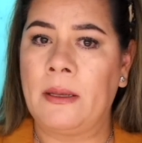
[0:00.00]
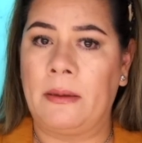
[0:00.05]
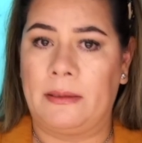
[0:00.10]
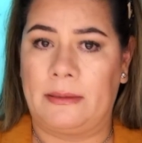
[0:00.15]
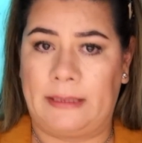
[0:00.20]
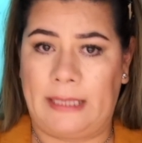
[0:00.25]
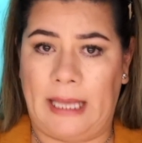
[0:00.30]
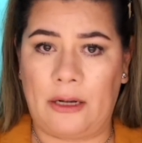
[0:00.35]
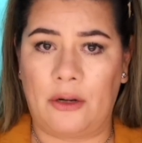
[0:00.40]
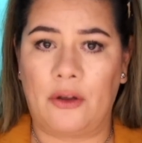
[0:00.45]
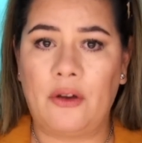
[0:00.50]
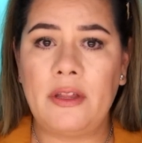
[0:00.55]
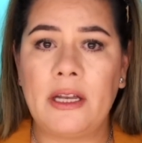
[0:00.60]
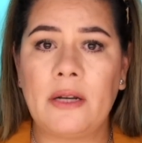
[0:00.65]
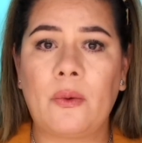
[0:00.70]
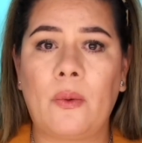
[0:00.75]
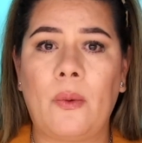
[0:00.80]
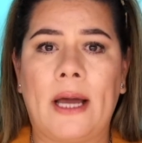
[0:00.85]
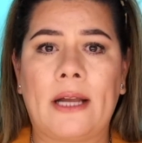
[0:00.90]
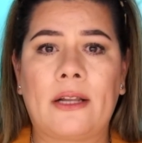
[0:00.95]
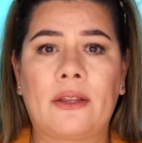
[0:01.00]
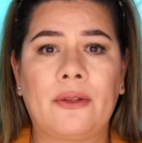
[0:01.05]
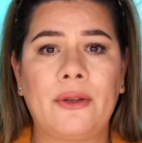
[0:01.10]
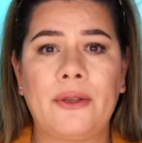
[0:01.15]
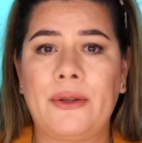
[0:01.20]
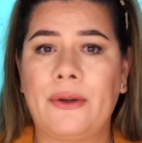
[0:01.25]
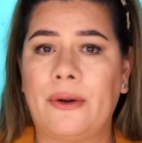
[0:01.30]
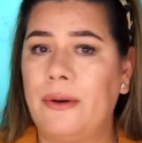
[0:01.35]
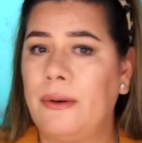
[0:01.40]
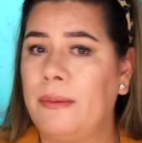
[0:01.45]
Salgo del cuarto
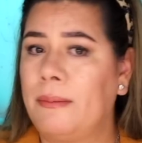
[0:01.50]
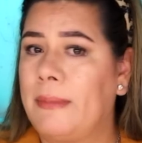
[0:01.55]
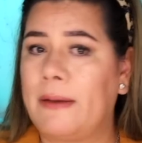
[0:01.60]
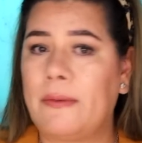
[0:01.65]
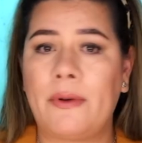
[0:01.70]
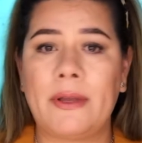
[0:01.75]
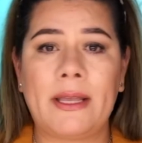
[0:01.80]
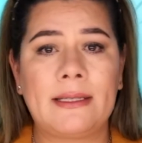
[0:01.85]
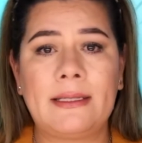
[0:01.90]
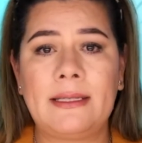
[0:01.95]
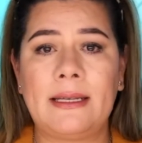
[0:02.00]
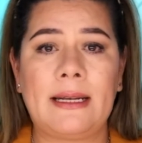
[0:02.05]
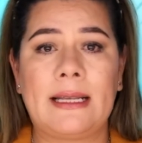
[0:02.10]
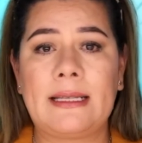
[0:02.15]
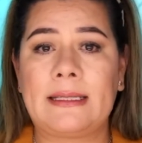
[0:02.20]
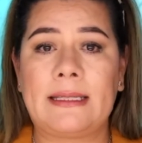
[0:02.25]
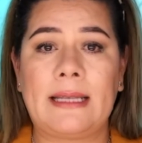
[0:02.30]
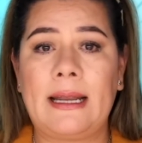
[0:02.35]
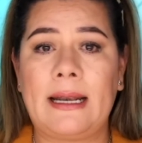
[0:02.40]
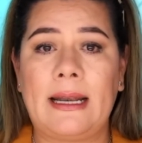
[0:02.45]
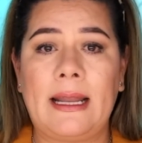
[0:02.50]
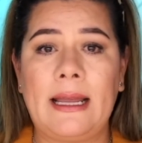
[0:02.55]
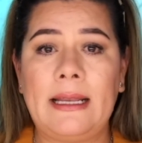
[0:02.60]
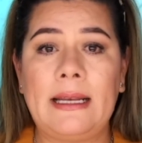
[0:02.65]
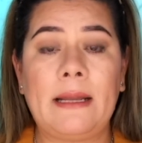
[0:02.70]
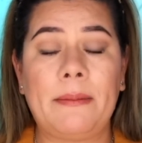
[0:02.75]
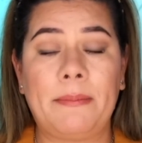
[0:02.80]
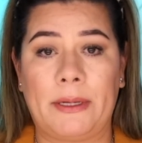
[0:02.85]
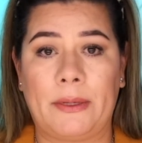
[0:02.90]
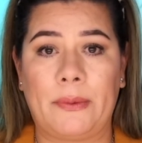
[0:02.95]
yo, me voy hacia la sala
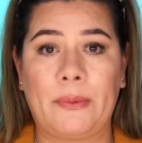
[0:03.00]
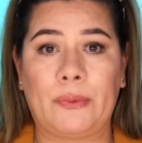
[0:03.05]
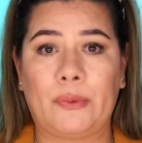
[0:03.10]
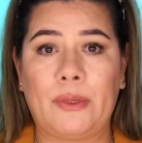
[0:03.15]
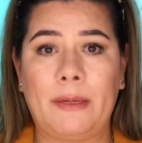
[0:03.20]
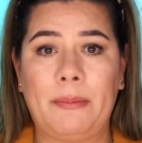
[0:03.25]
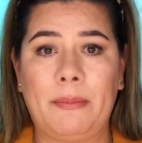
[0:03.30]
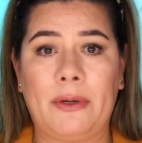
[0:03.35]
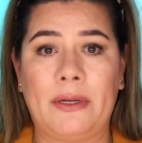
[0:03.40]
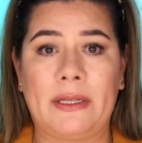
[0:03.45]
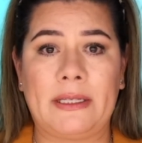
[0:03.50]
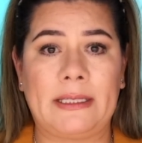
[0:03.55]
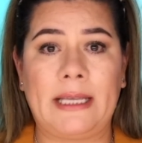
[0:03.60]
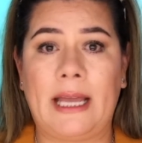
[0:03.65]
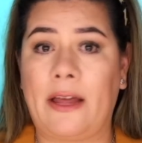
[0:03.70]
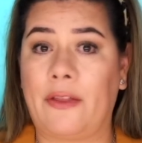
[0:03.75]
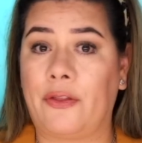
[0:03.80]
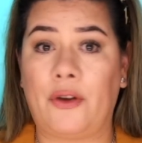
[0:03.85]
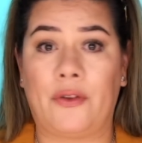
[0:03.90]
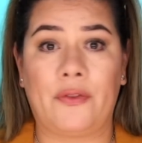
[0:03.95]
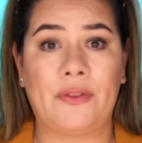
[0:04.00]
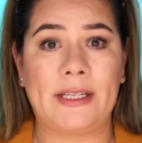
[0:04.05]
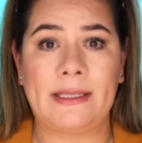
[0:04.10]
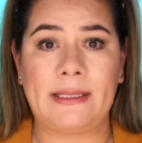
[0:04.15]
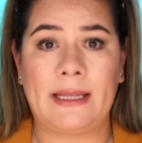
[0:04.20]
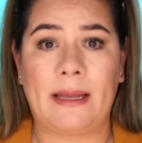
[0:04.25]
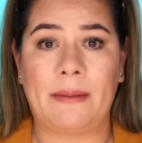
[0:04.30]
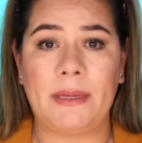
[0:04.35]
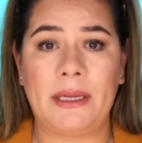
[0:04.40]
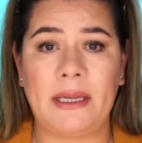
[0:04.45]
y le pregunto al policía, ¿dónde
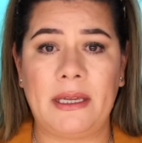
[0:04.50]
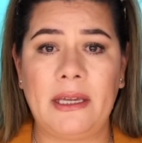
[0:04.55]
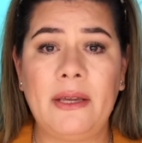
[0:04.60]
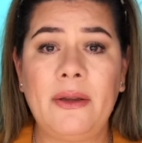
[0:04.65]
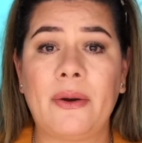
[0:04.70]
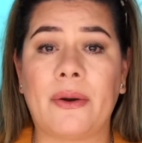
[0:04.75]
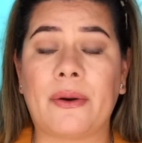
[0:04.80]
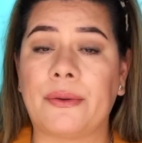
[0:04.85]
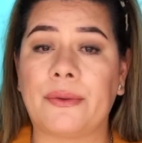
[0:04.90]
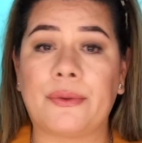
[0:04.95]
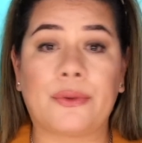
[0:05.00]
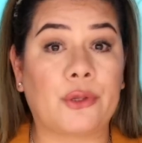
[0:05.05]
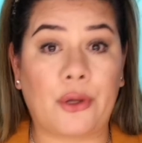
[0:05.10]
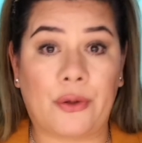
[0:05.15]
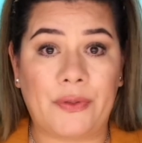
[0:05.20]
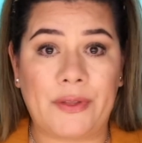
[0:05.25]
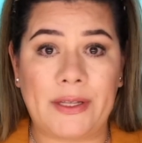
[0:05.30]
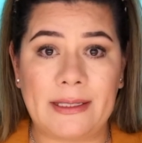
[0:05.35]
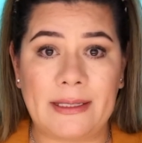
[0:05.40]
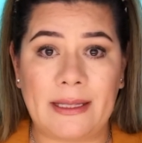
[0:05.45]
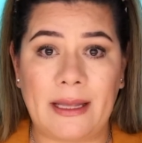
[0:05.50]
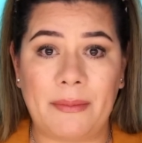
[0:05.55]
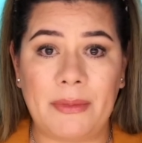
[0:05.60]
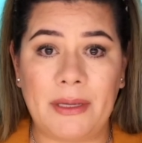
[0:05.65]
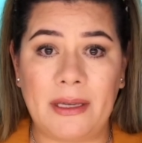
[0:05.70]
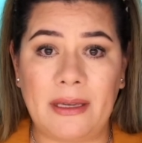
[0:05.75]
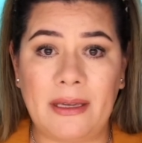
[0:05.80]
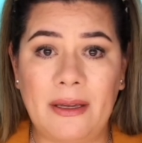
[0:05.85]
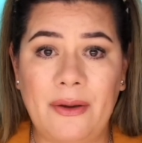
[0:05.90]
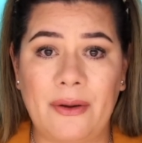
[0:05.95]
está mi hijo? ¿Dónde está
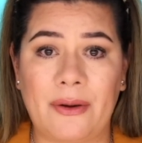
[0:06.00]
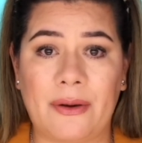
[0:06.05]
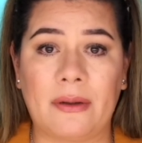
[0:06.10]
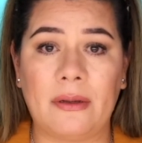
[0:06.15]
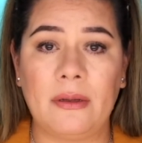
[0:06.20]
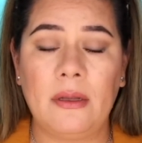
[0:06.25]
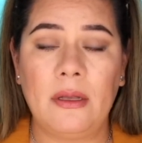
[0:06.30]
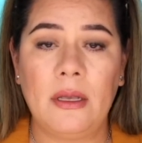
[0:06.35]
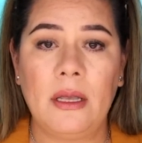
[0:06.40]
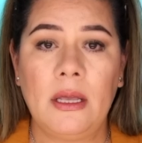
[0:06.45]
mi hijo?